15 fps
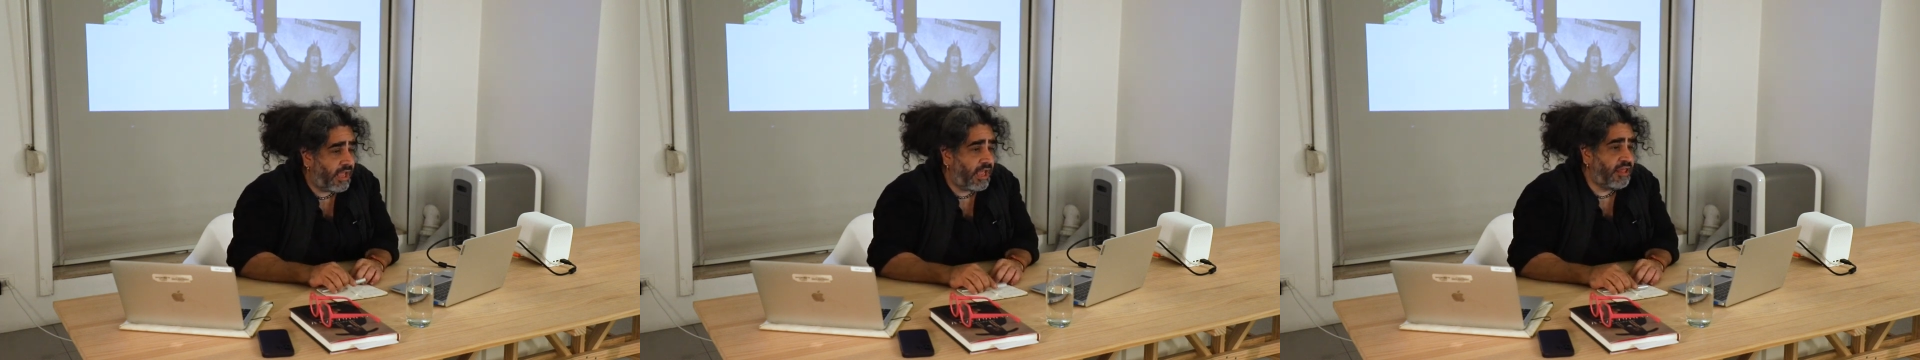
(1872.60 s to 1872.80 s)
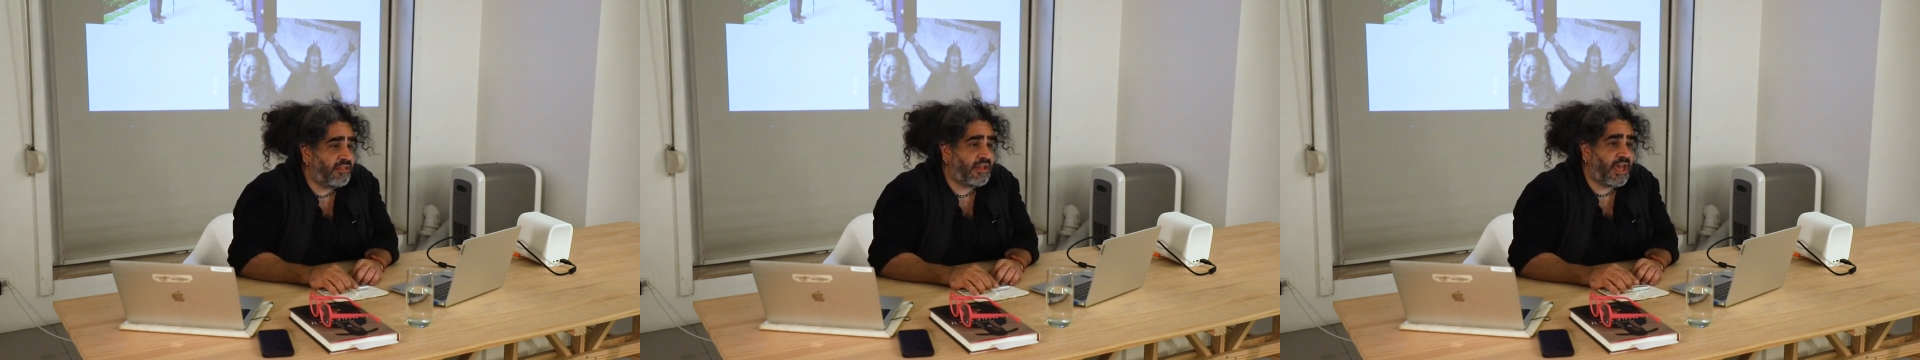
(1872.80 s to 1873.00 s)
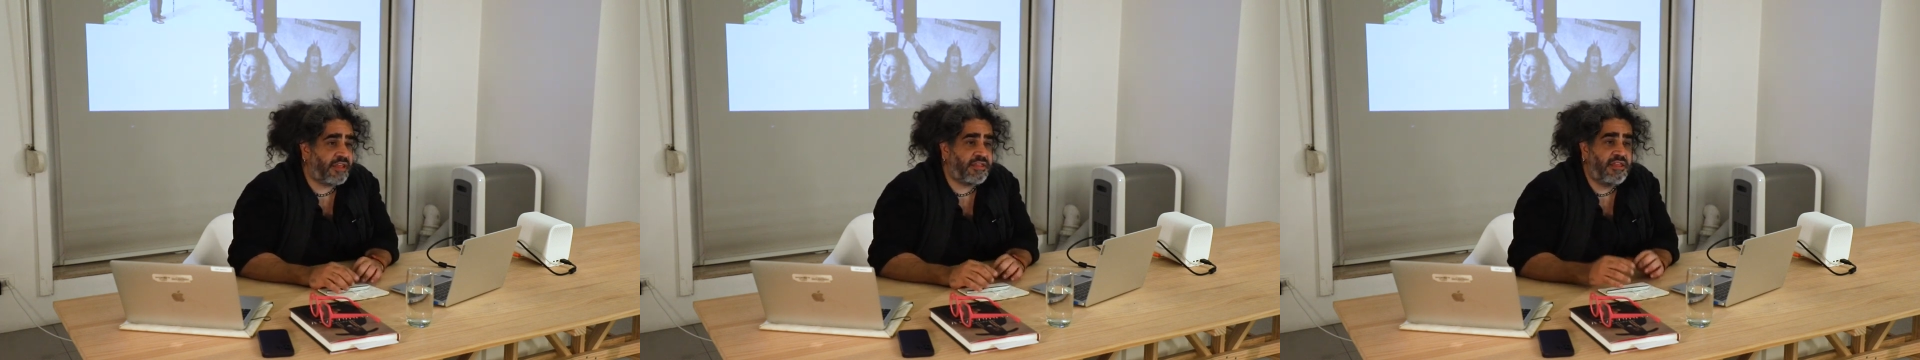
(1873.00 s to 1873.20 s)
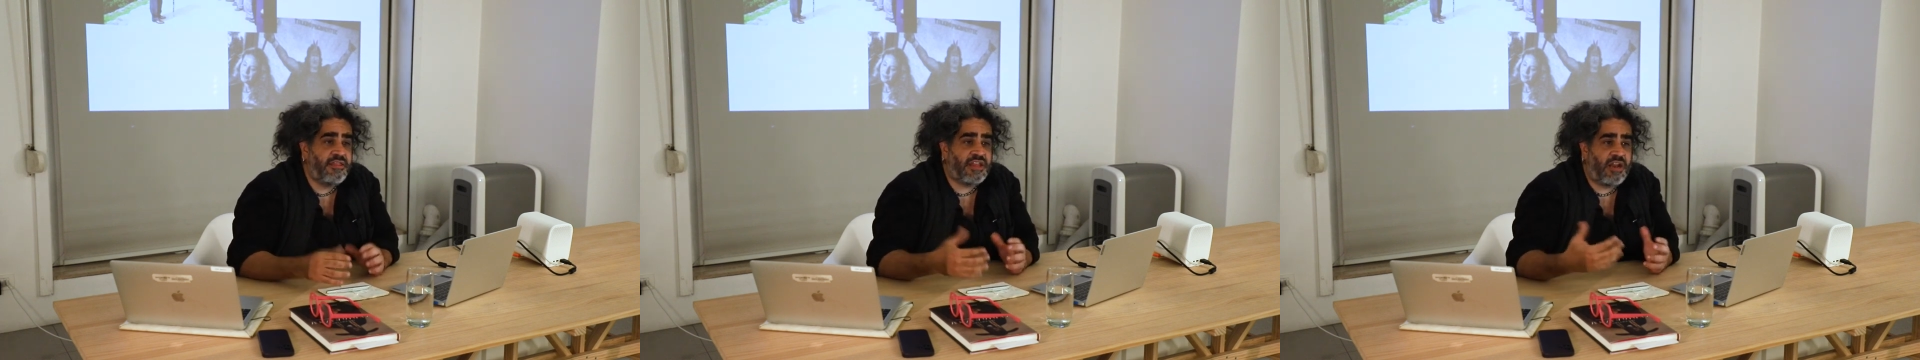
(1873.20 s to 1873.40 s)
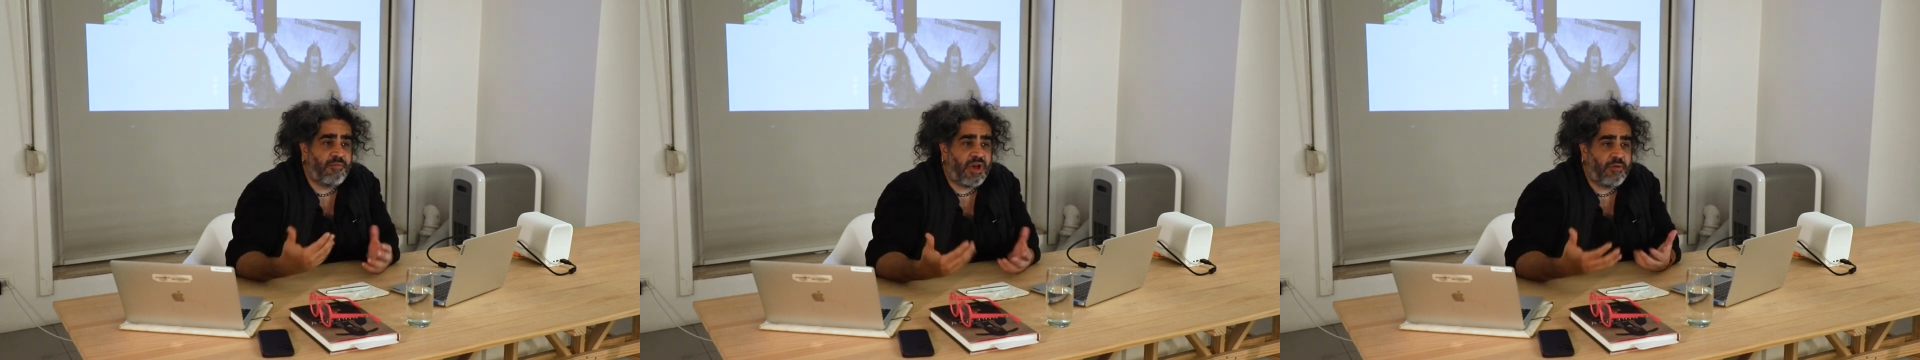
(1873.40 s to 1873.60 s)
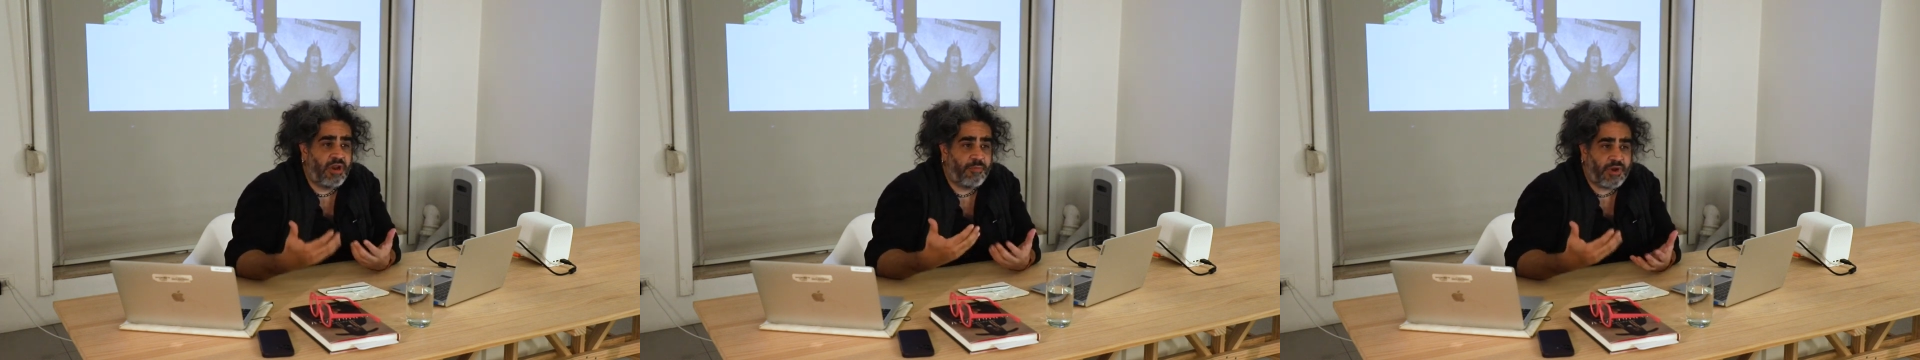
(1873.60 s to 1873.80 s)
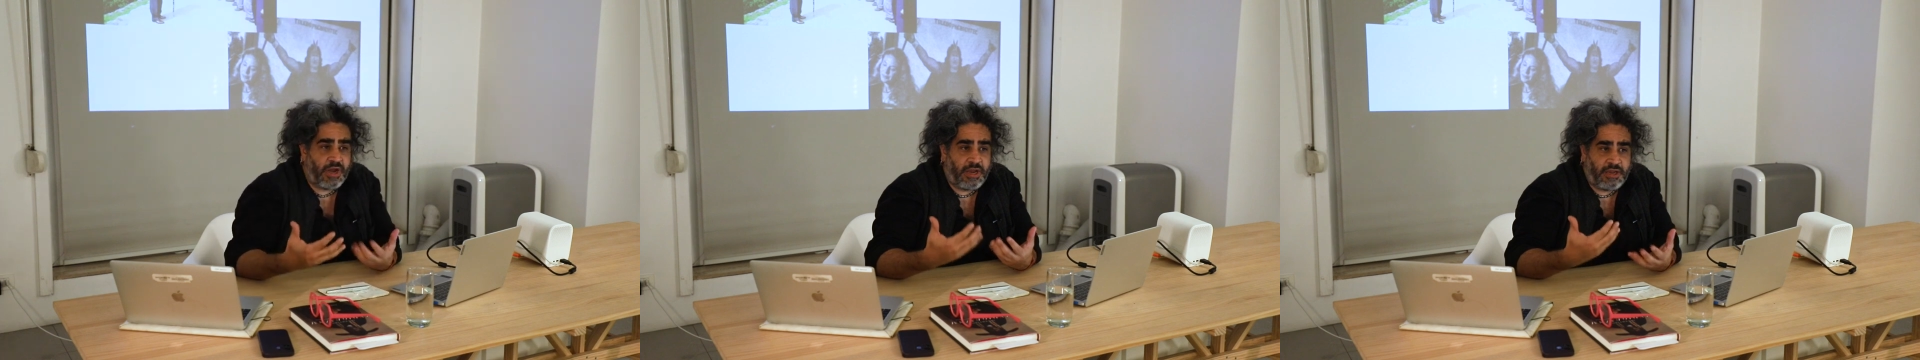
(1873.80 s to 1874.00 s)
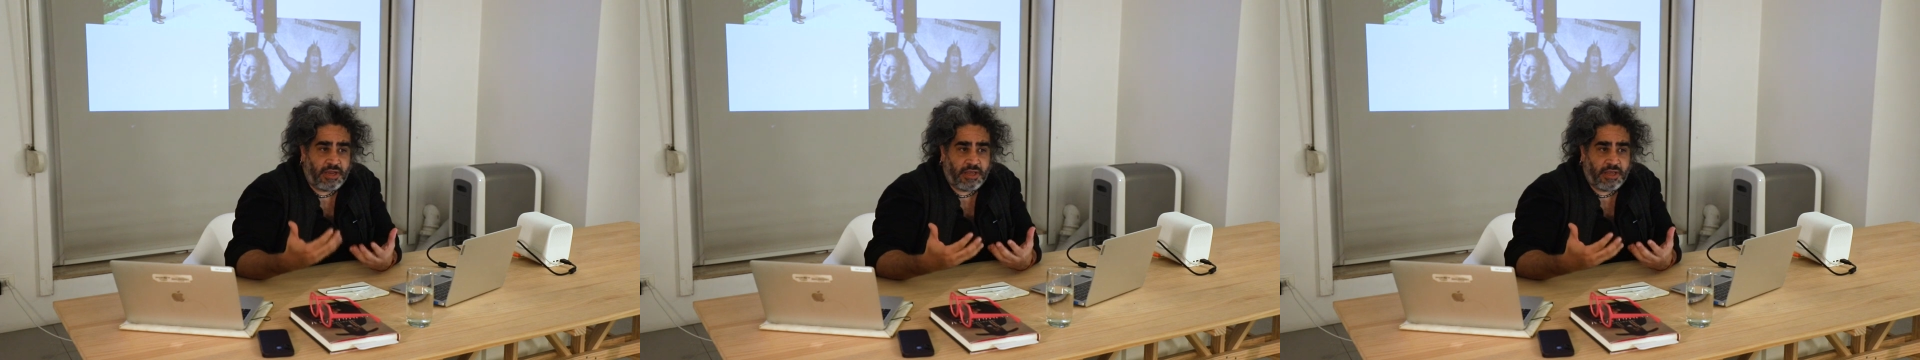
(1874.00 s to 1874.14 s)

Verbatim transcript: es casi insalvable para el